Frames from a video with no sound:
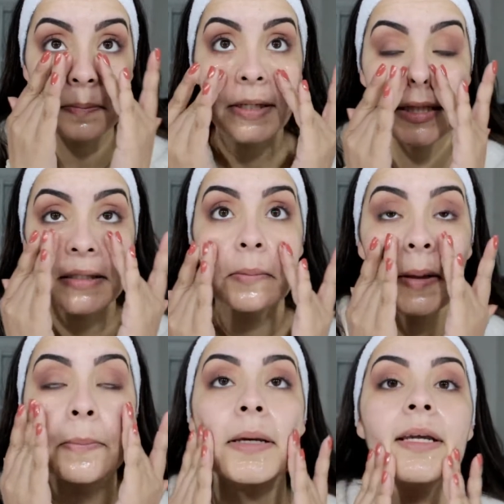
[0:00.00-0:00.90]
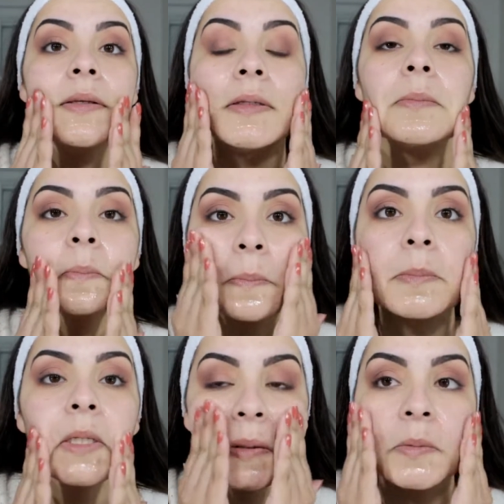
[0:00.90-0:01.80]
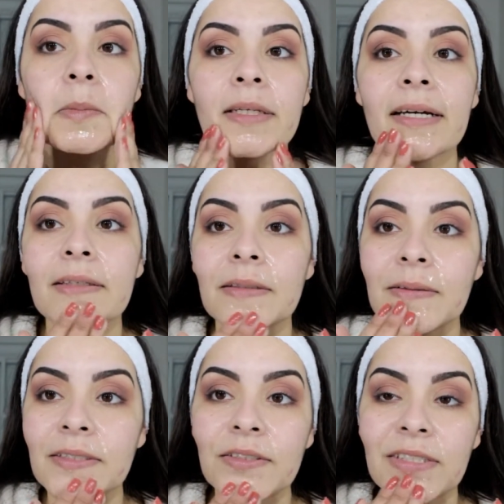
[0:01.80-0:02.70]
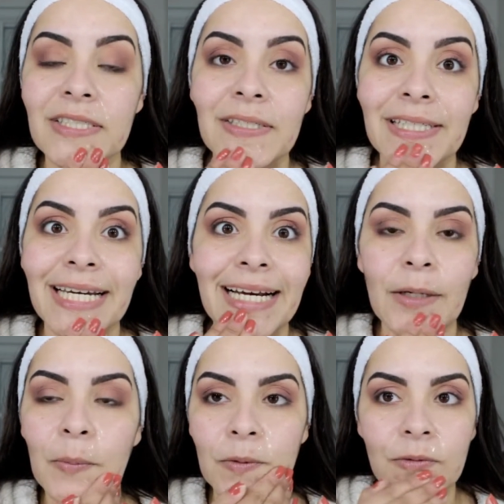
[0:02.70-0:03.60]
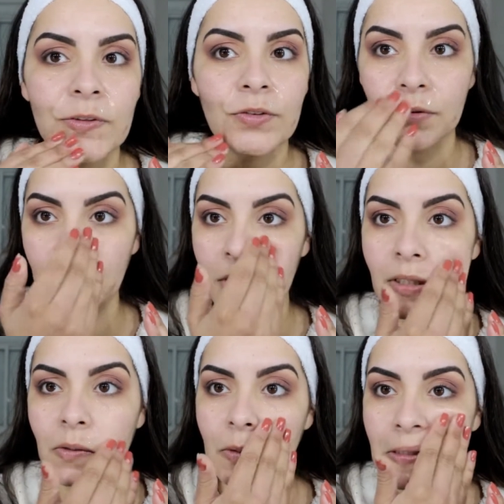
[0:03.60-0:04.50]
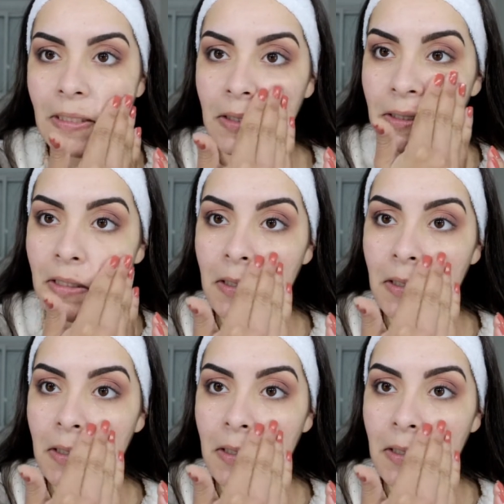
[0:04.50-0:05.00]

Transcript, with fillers: Pra ter uma pele bem iluminada, não adianta só tacar um monte de iluminador, né?